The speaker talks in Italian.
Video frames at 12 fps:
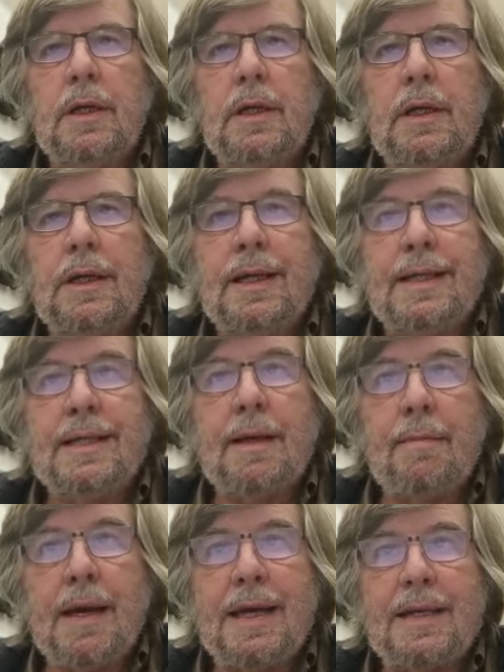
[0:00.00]
eh, gli
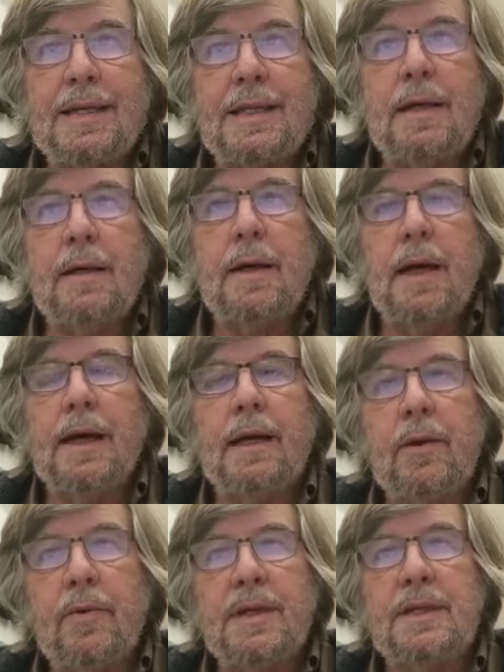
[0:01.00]
sms.
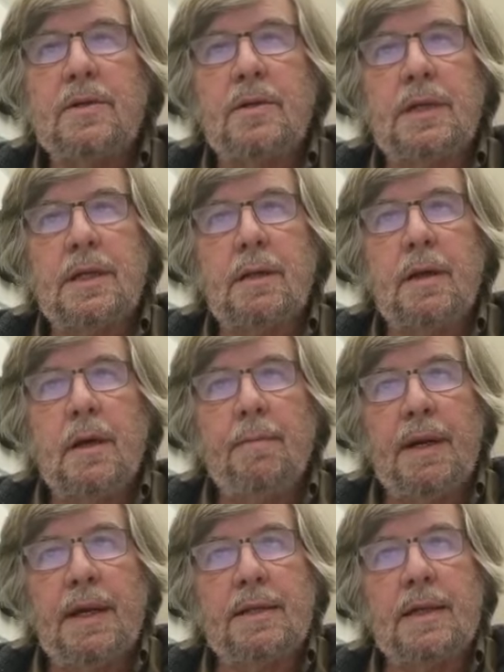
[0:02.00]
Anche questi sono stati,
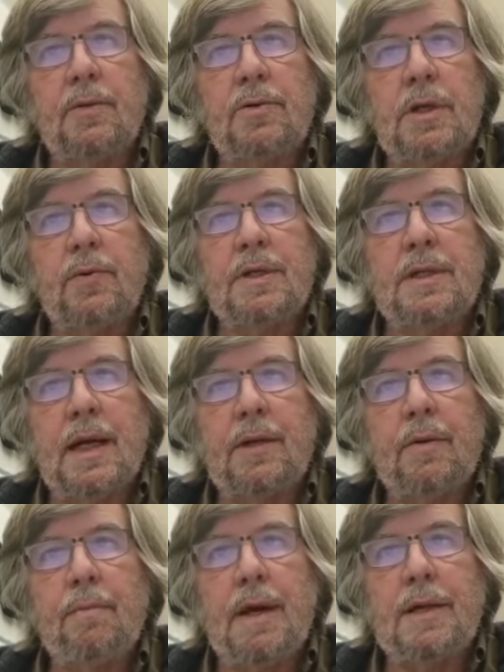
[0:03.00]
perché è stato
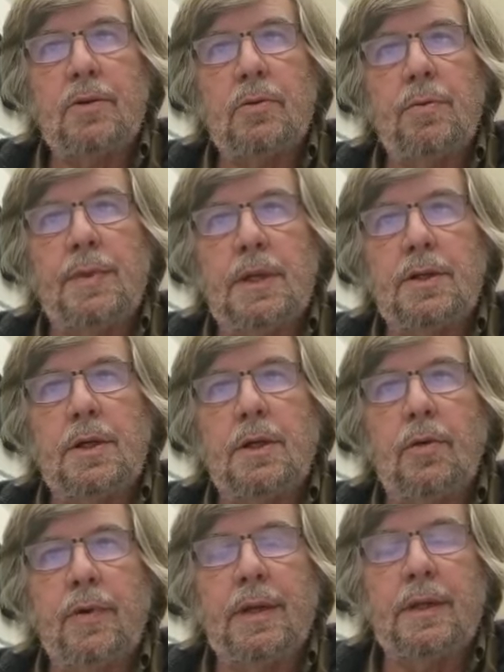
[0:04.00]
sequestrato a maggio
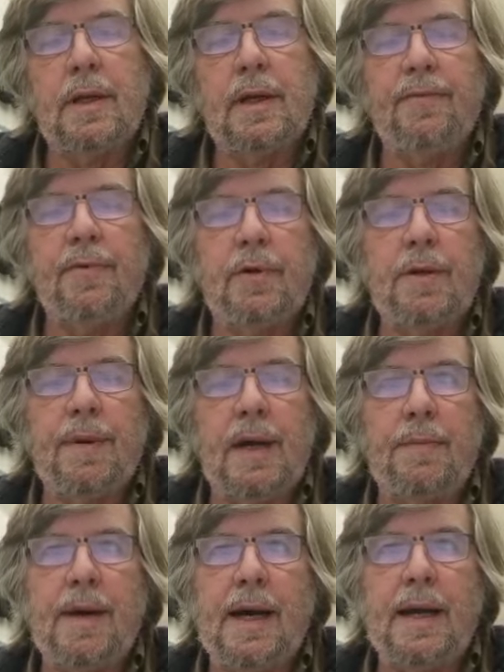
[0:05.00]
2019 il telefono di
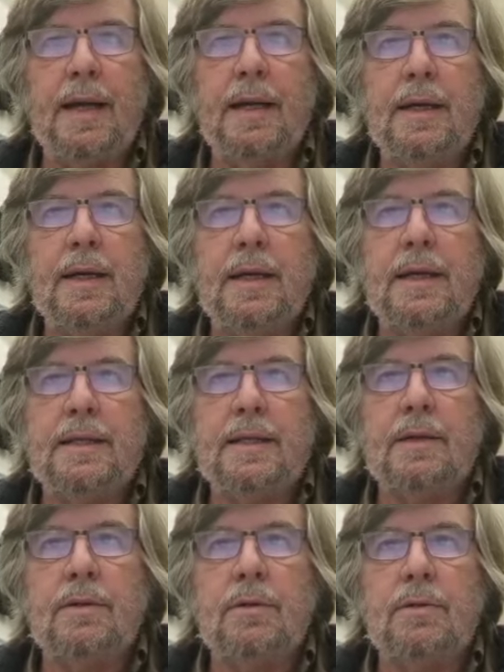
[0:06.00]
Palamara,
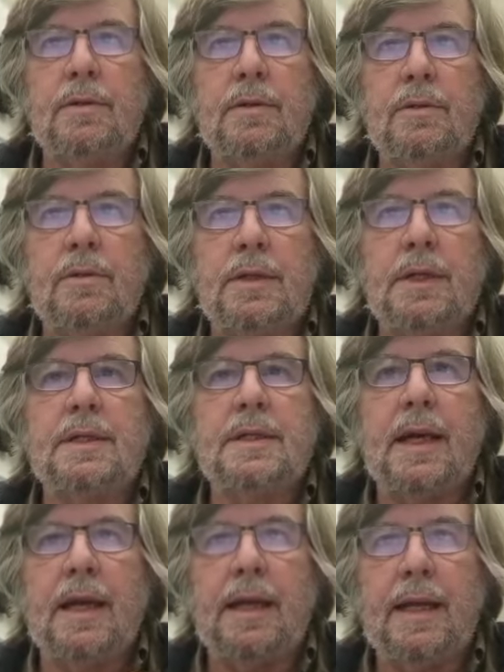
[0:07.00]
stato, sono stati
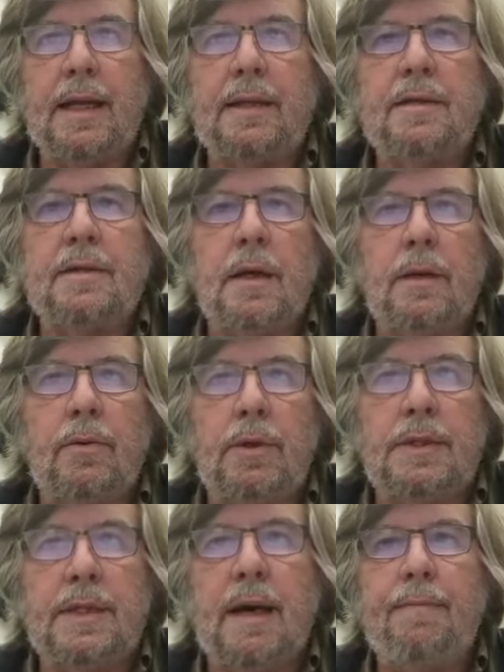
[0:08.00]
scaricati sia i
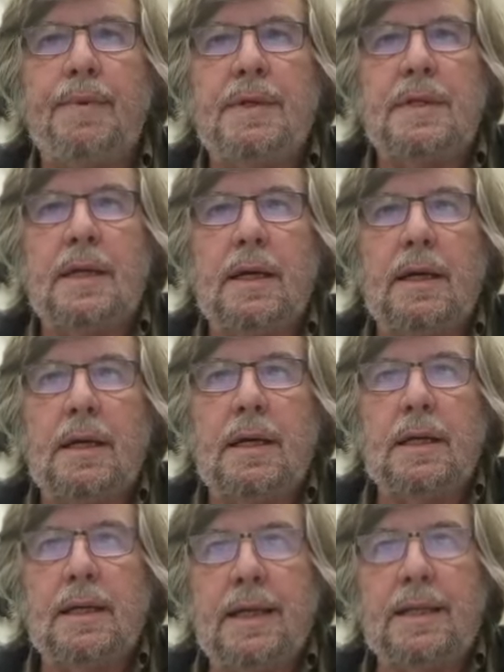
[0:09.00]
WhatsApp sia
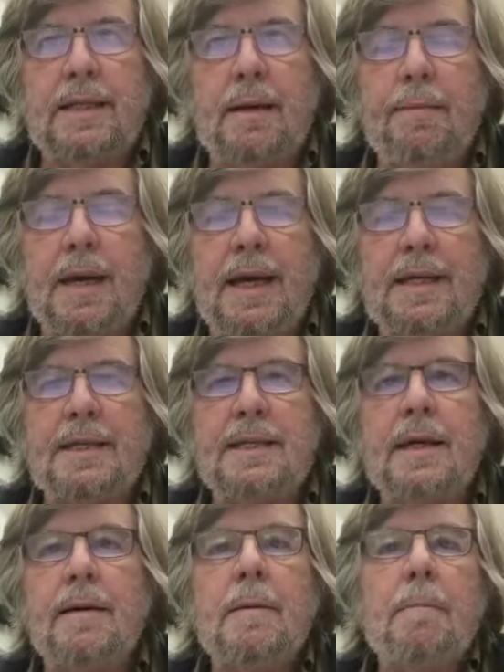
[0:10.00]
gli
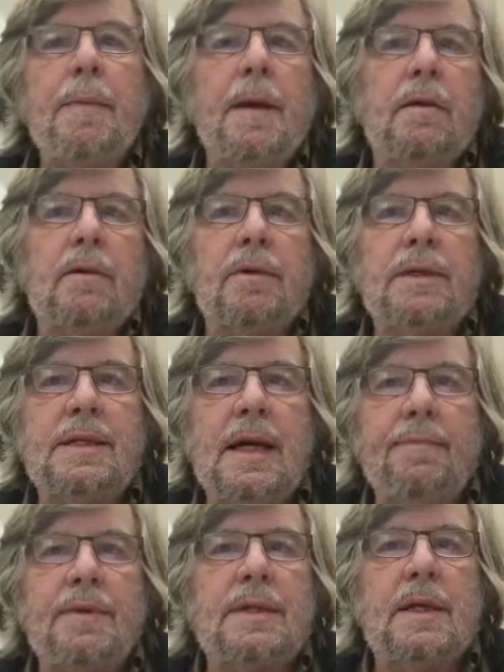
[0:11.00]
sms, però i
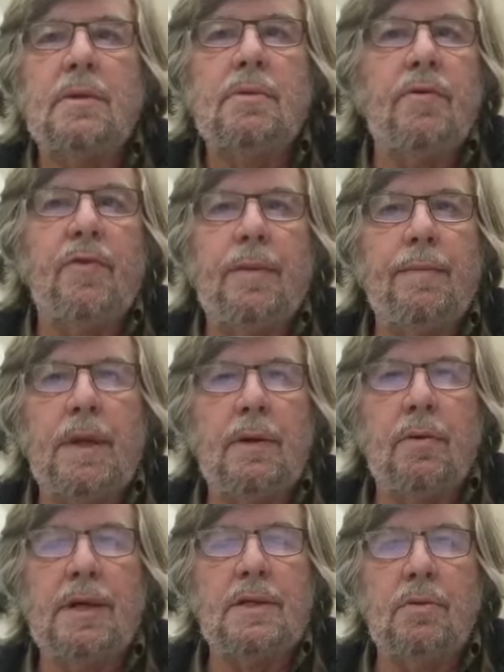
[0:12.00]
WhatsApp sono stati tenuti
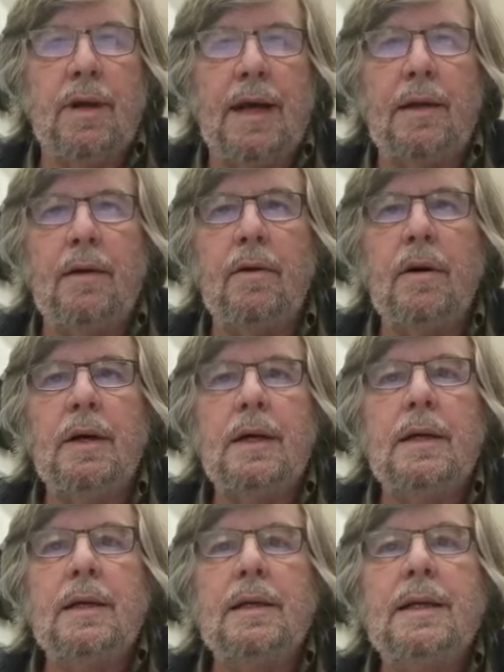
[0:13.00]
fermi quasi un anno.
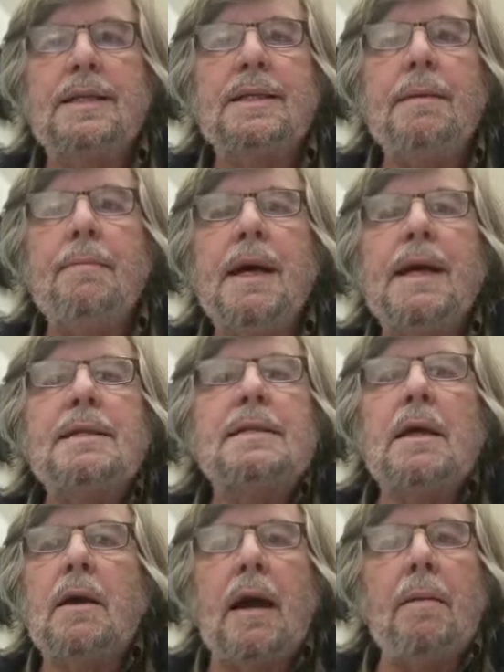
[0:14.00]
Gli
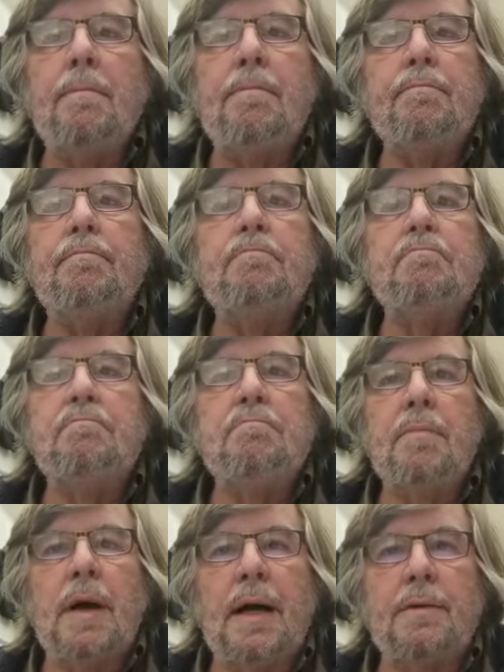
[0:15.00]
sms al,
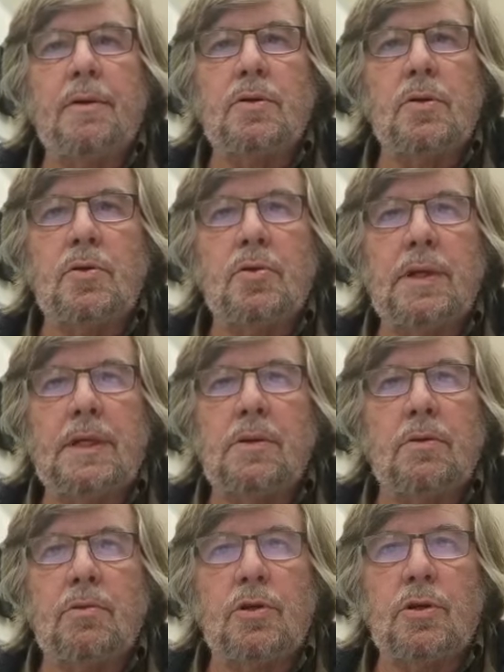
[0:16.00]
al nostro
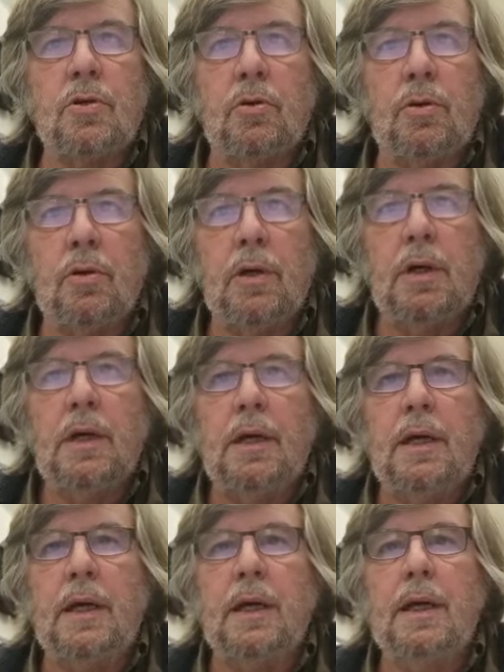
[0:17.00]
giudizio non ci sono
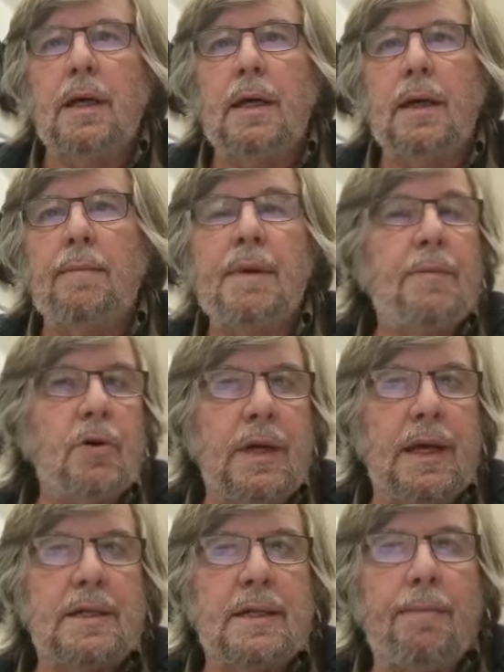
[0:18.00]
e abbiamo
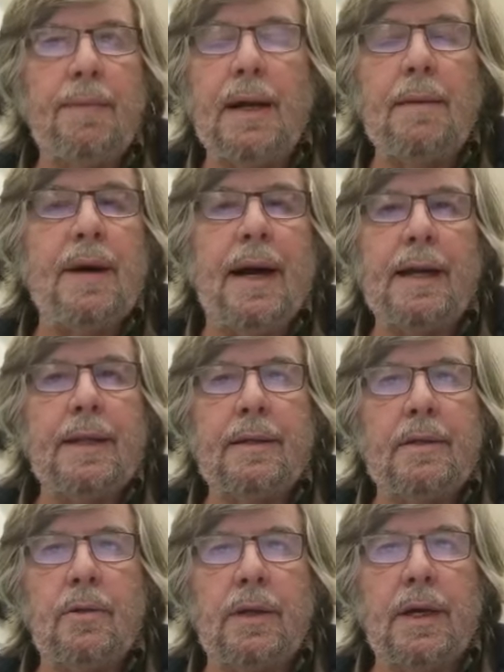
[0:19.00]
chiesto a Palamara, ha
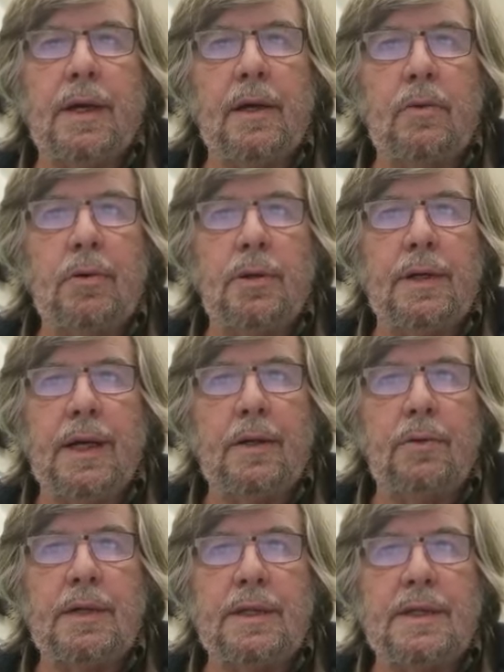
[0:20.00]
detto che anche lui non ne ha
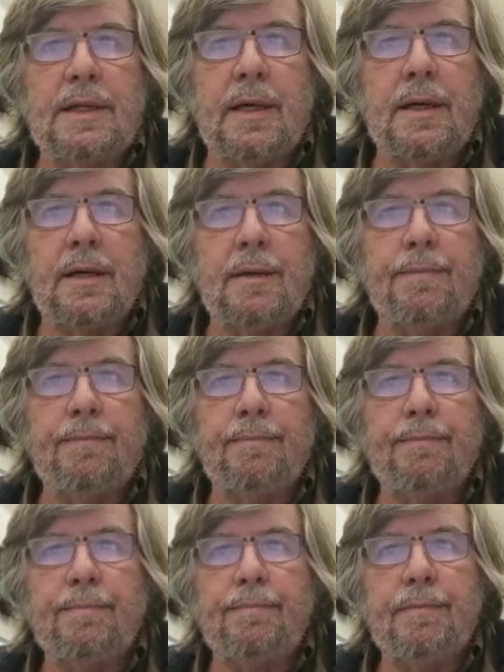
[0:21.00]
notizia, eh,
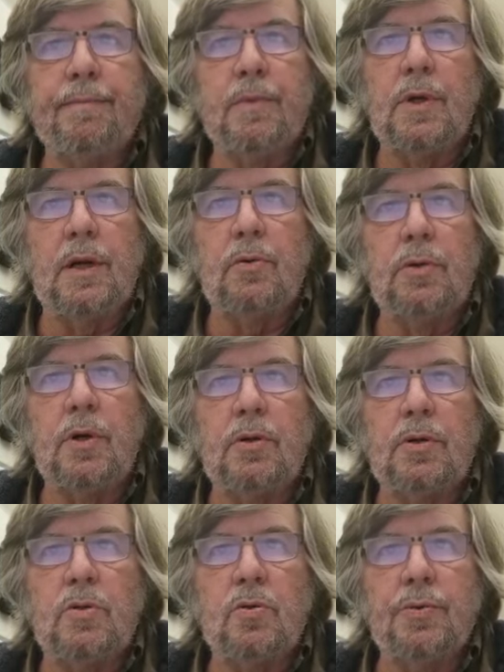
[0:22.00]
a lui non
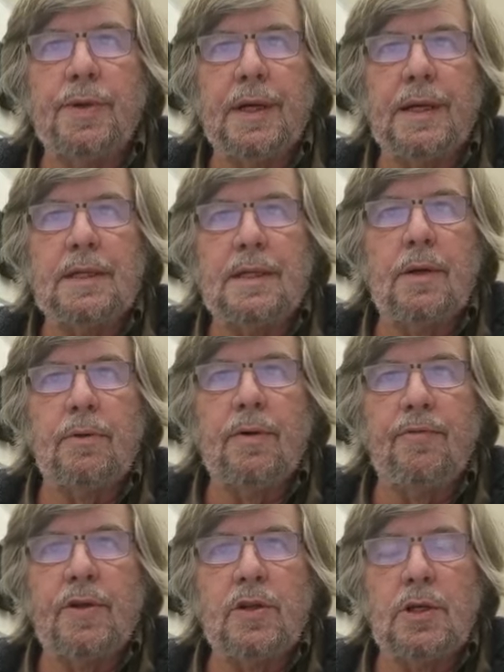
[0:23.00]
risulta che siano
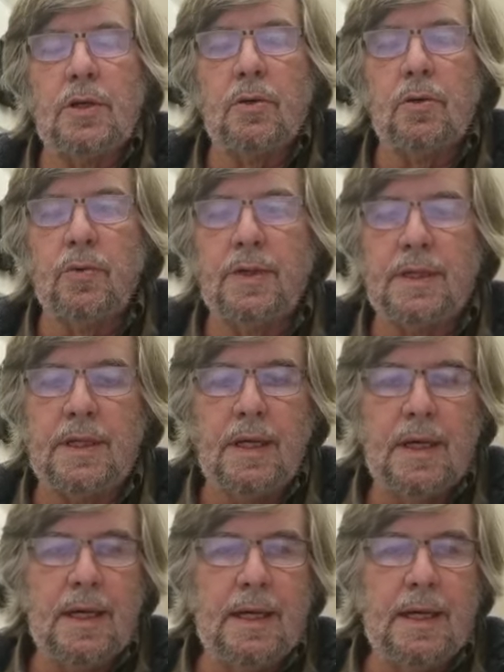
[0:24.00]
nel fascicolo questi